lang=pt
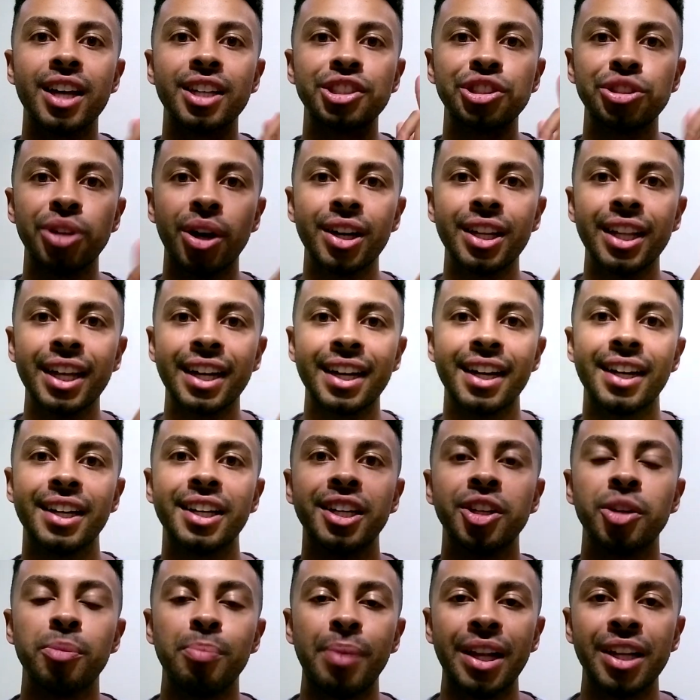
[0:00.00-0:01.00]
só clicar aqui
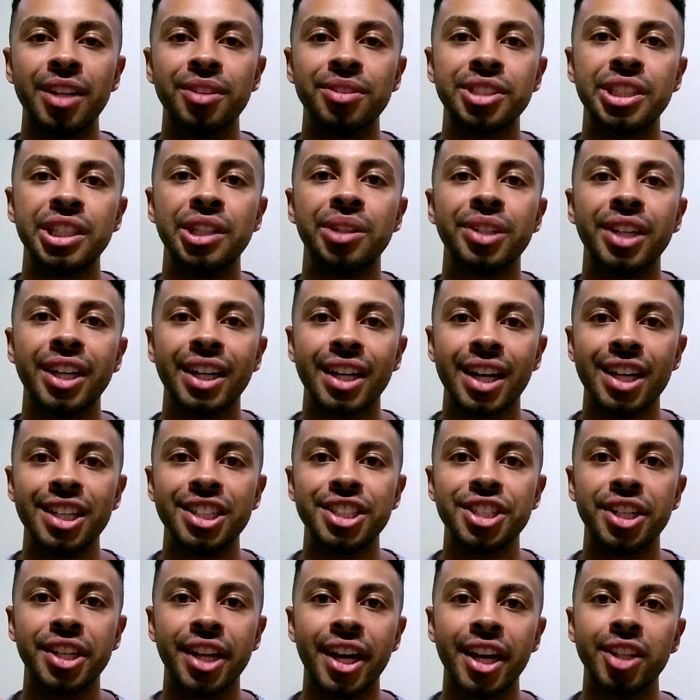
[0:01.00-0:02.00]
no balãozinho que cai
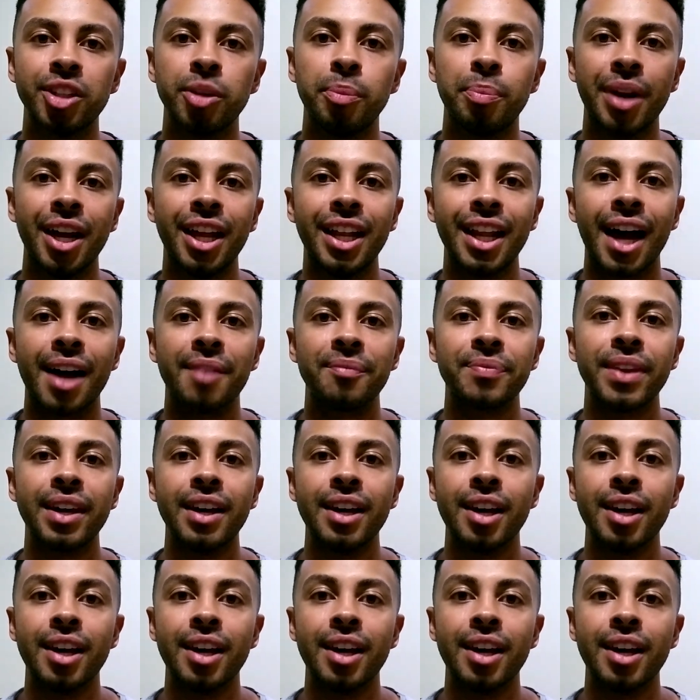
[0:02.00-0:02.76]
direto para lá.